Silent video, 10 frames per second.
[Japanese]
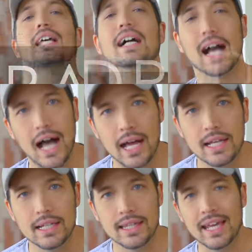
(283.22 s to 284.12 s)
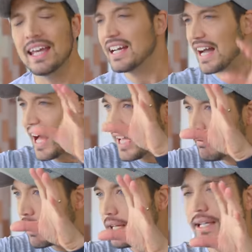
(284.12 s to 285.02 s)
さんが、ね、
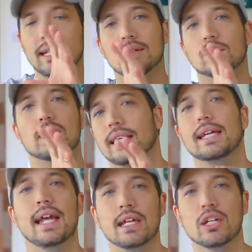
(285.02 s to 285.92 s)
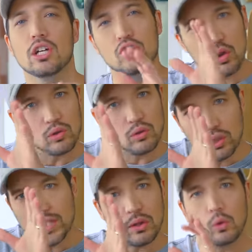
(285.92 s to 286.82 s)
会話ができることができない、ちょっ
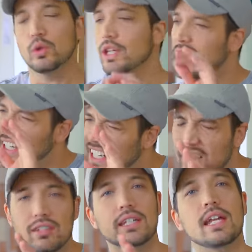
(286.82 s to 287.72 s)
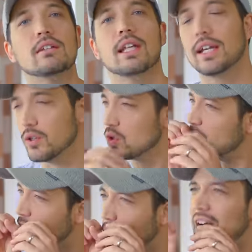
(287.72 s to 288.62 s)
としたとこでイラついてるんだけど
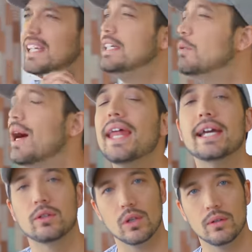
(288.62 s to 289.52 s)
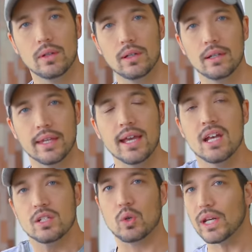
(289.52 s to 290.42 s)
それを言わないと、ね、
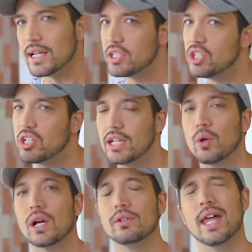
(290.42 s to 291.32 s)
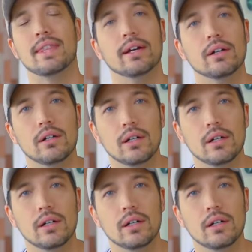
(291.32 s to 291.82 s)
それがちっちゃいドラゴンなんだよ。